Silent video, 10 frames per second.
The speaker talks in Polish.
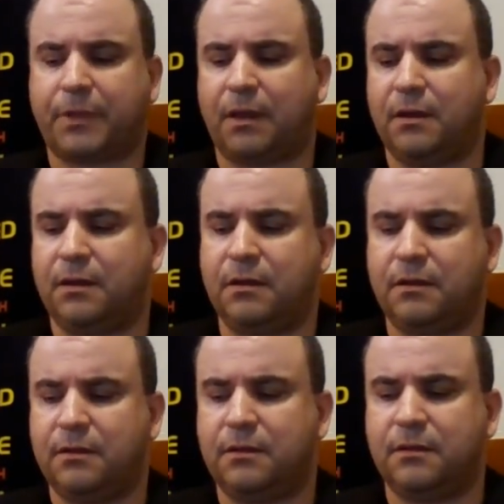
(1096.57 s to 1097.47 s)

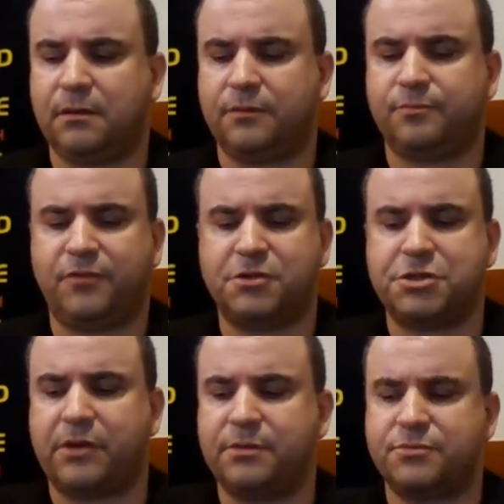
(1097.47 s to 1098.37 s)
E,
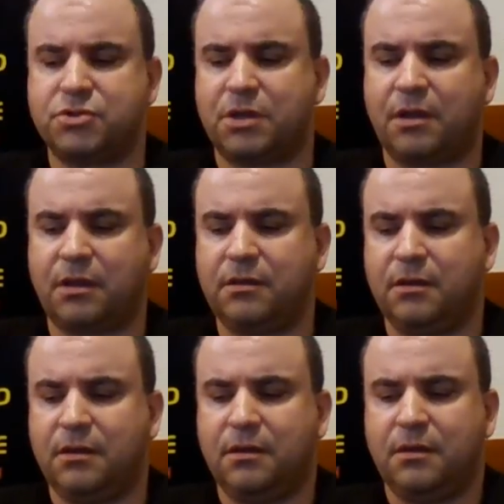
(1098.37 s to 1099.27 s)
wiedziałem, że
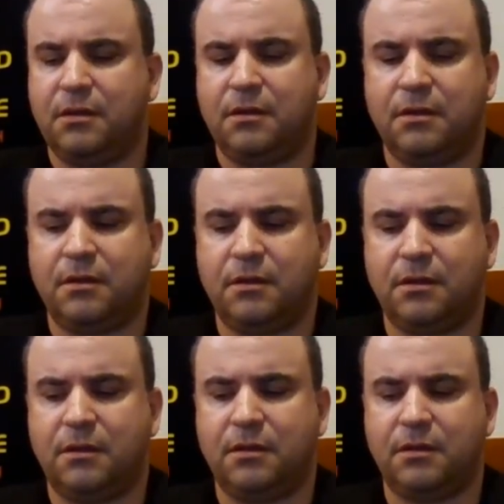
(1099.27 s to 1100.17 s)

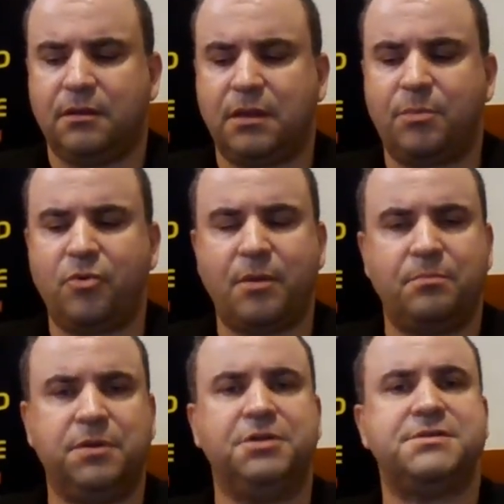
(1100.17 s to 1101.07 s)
nie byłem
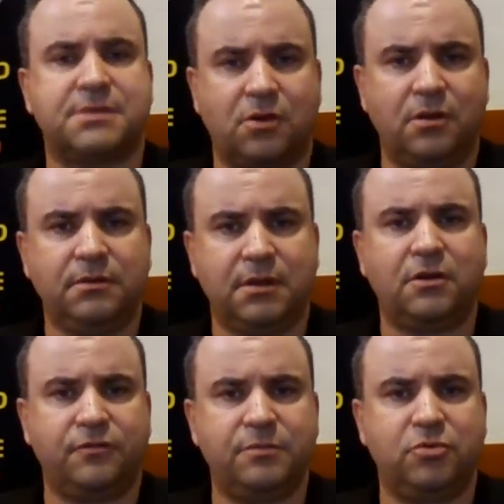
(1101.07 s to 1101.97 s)
blisko
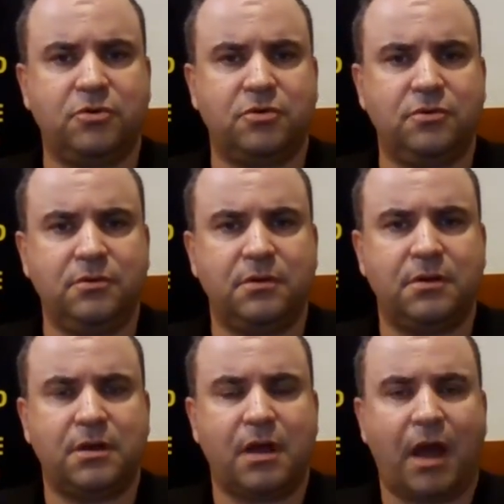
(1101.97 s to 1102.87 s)
tego wybuchu,
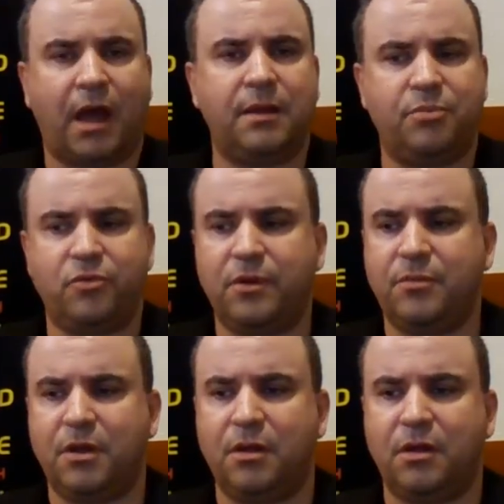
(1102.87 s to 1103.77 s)
ale
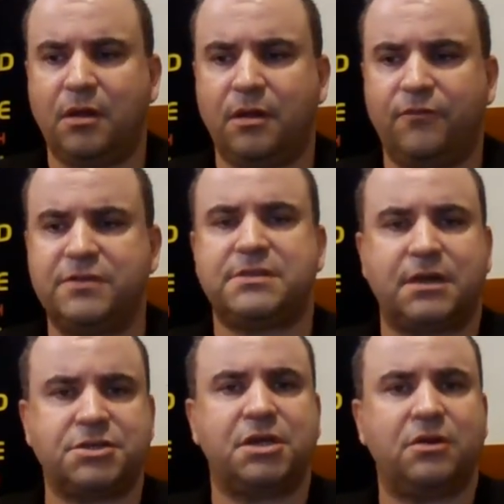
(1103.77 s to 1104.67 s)
byłem
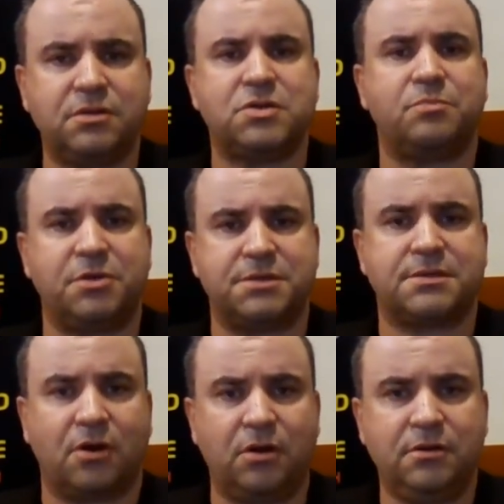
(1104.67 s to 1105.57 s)
wystarczająco
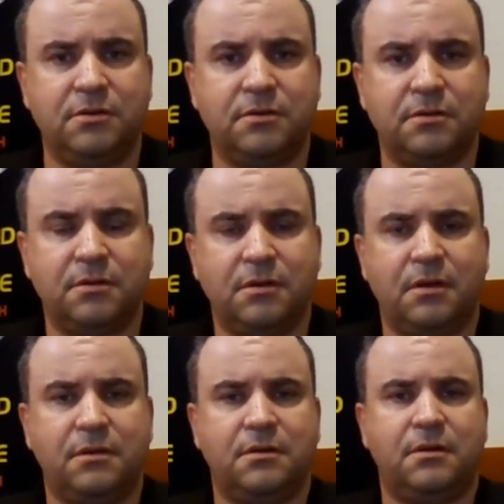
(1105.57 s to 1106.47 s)
blisko,
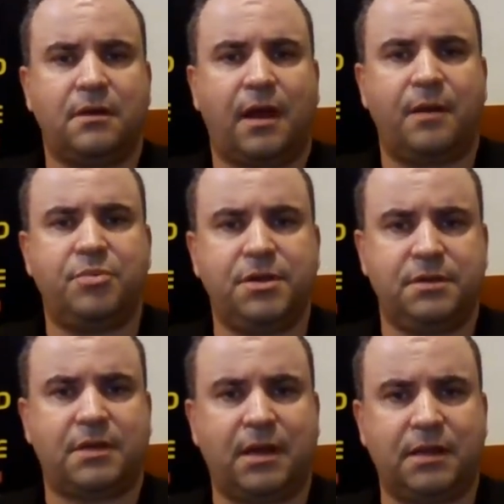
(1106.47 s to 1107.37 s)
aby
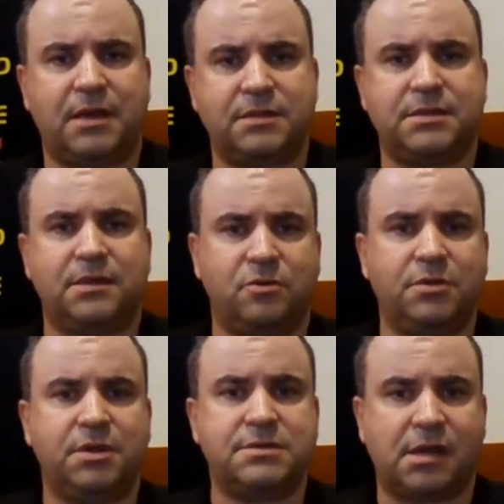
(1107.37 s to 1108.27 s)
ta radiacja do
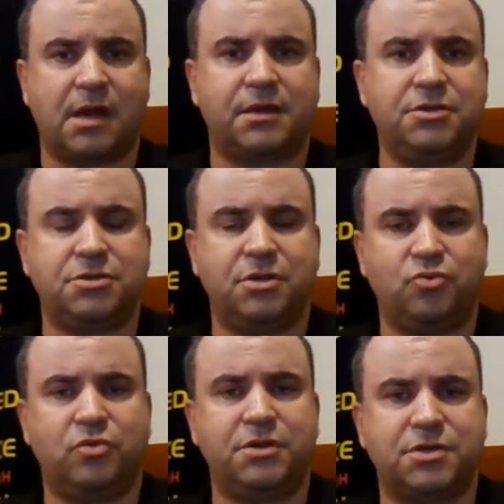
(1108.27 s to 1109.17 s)
mnie za jakiś
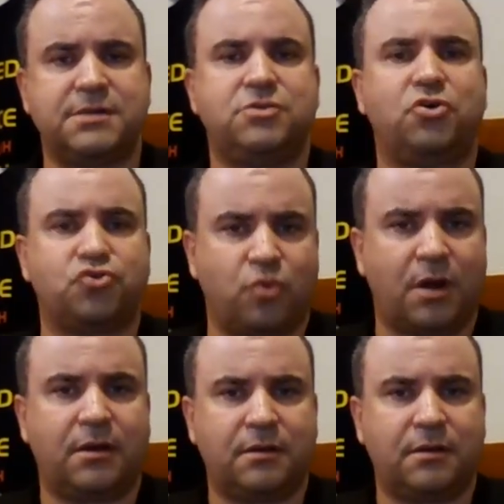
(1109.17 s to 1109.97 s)
niedługi czas doszła.